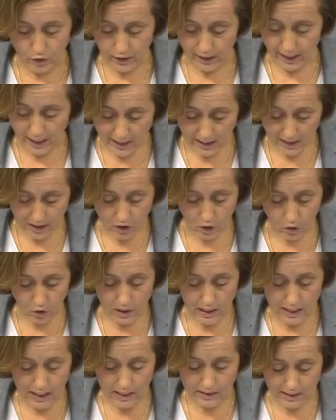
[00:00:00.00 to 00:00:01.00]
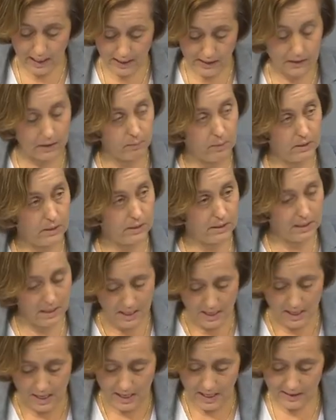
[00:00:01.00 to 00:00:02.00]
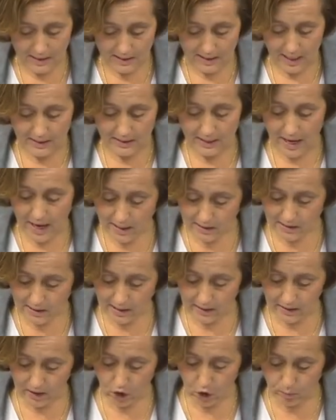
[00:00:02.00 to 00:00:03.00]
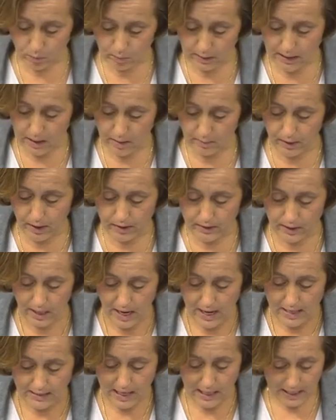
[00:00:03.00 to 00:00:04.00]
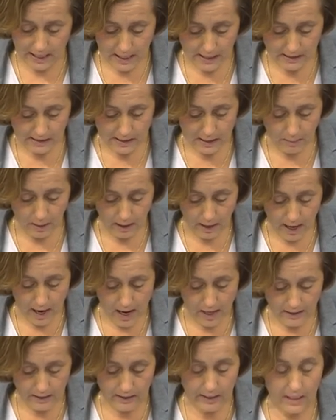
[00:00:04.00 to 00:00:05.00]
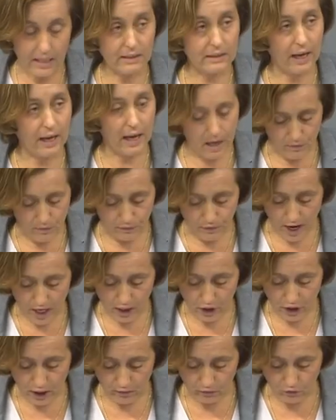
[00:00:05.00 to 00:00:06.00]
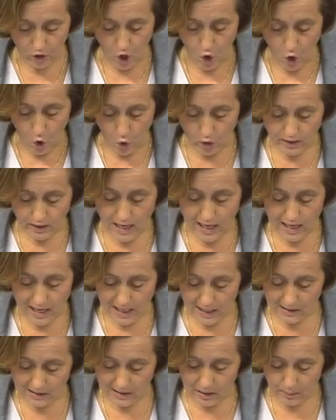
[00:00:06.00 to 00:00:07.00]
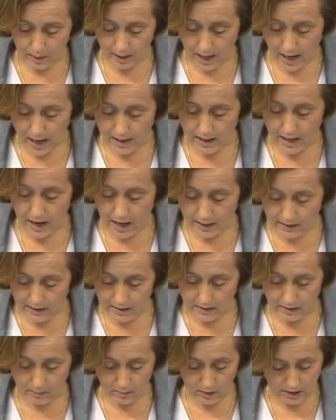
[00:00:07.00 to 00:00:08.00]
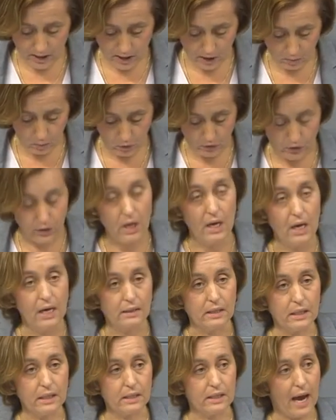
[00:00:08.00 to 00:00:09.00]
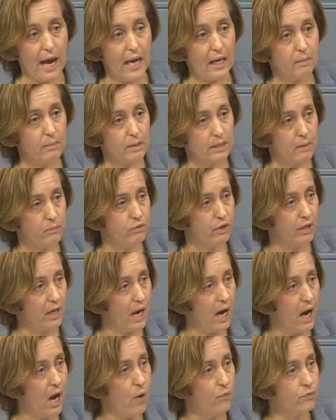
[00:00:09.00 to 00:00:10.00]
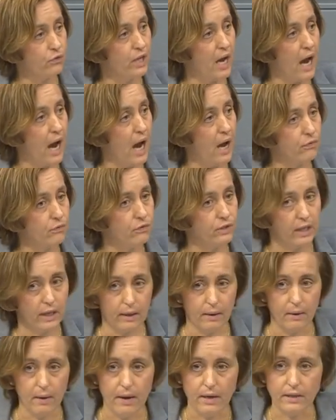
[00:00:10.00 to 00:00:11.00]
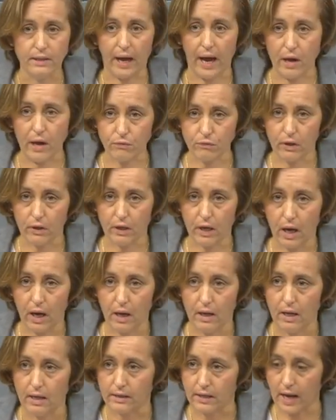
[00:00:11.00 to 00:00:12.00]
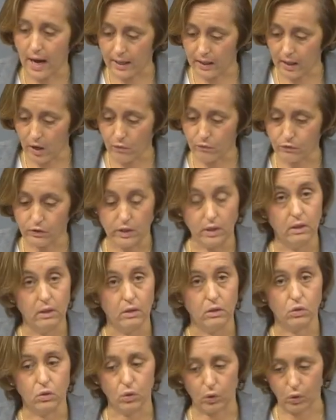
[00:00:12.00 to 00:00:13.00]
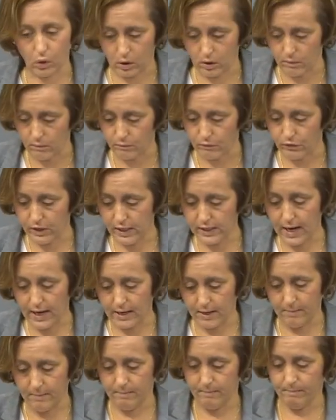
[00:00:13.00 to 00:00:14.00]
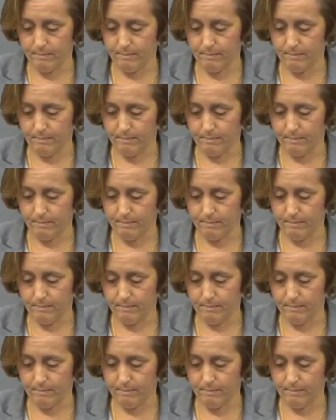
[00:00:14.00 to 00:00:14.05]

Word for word: von Rechts- und Linksextremisten ist das hässliche Spiegelbild der linksliberalen Israelfeindschaft und der linksliberalen Antisemitismus. Sie zeigen mit dem Finger auf die AfD, drei Finger zeigen auf sie zurück. Vielen Dank.